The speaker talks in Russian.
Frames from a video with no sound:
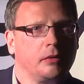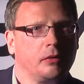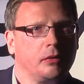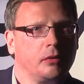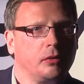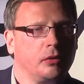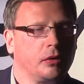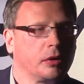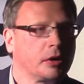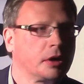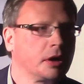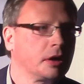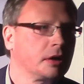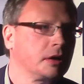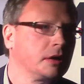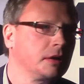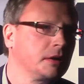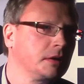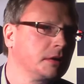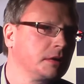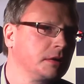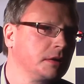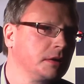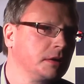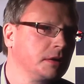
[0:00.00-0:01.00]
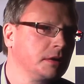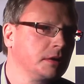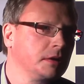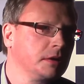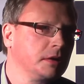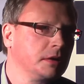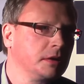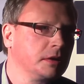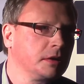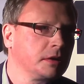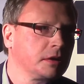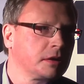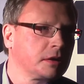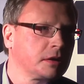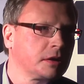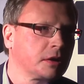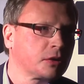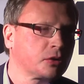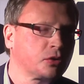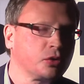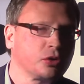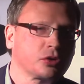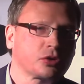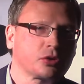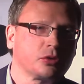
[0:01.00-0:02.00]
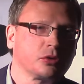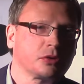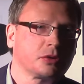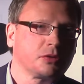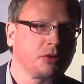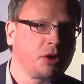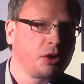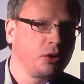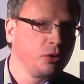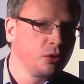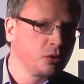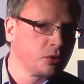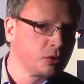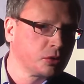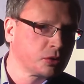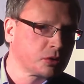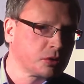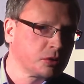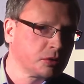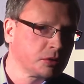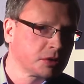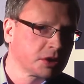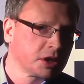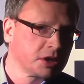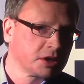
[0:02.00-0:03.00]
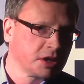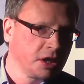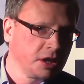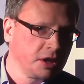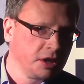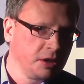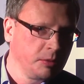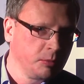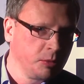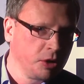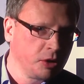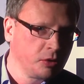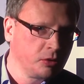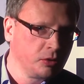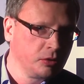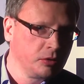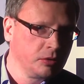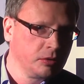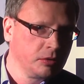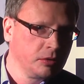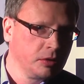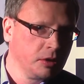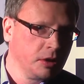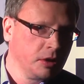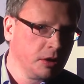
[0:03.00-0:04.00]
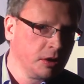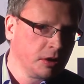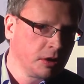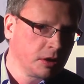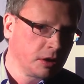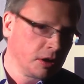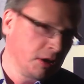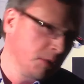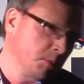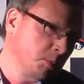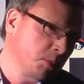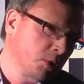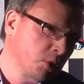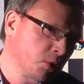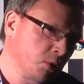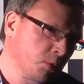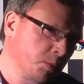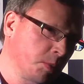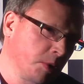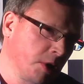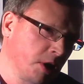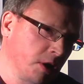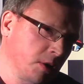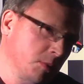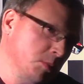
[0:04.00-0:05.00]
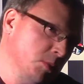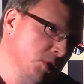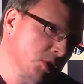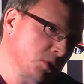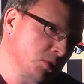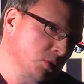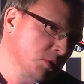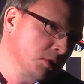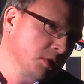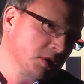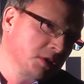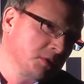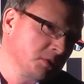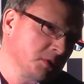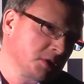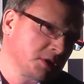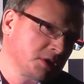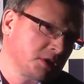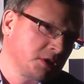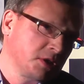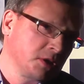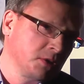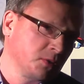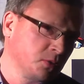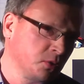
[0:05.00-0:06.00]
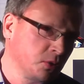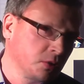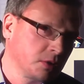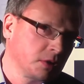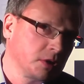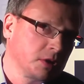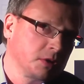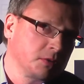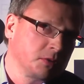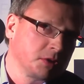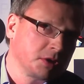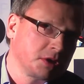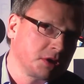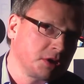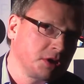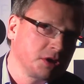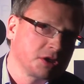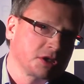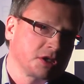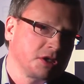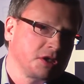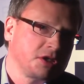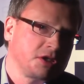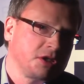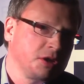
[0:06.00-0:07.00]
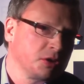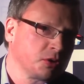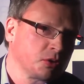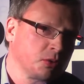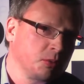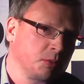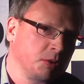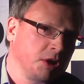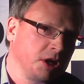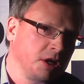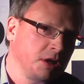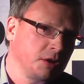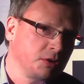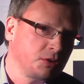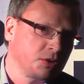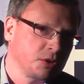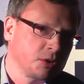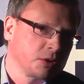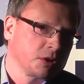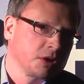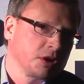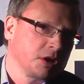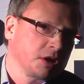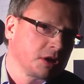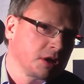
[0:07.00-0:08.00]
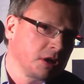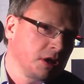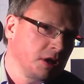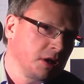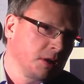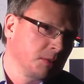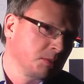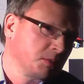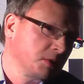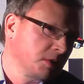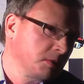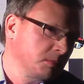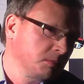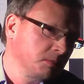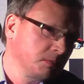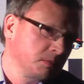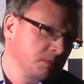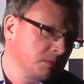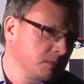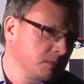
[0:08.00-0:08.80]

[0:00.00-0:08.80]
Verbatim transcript: О, как. Картошку свою кушаю, сказать не могу. Хлеб покупаю батона 22 до 26 рублей, черный хлеб там